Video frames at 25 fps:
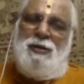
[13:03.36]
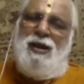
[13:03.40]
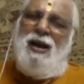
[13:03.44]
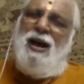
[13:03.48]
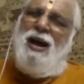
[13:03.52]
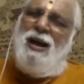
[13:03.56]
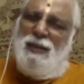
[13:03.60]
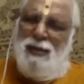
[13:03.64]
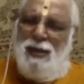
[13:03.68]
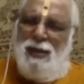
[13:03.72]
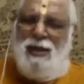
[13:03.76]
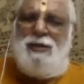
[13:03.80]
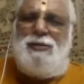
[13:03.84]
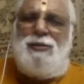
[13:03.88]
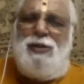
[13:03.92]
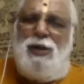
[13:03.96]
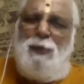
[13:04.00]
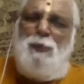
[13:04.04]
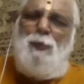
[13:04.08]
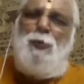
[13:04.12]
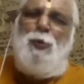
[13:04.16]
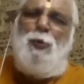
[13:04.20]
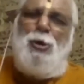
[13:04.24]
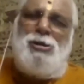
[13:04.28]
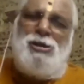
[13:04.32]
அந்த இடத்துல
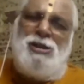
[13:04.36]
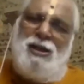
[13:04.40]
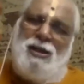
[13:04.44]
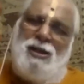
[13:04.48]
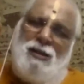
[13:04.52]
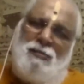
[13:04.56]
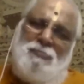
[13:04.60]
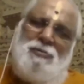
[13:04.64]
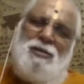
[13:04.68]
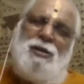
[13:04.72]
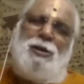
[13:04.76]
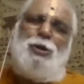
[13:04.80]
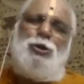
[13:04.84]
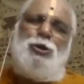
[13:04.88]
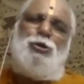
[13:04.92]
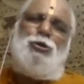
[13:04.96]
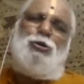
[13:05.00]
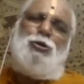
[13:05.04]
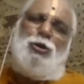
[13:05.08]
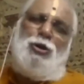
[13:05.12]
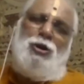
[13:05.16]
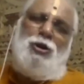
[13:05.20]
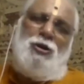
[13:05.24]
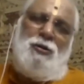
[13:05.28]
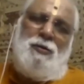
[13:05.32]
போர்க்களம்னு
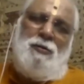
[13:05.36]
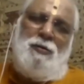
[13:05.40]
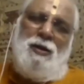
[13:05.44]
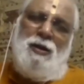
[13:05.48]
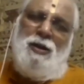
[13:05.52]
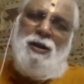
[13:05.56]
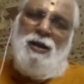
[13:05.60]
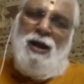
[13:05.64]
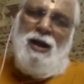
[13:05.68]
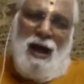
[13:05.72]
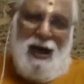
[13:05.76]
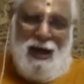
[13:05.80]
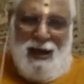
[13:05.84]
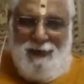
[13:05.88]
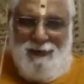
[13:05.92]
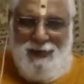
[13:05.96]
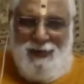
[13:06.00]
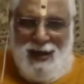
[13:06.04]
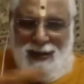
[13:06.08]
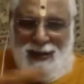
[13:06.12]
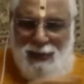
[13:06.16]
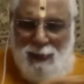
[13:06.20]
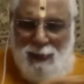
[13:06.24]
எடுத்துக்கொள்ளும் ஆகவே அந்த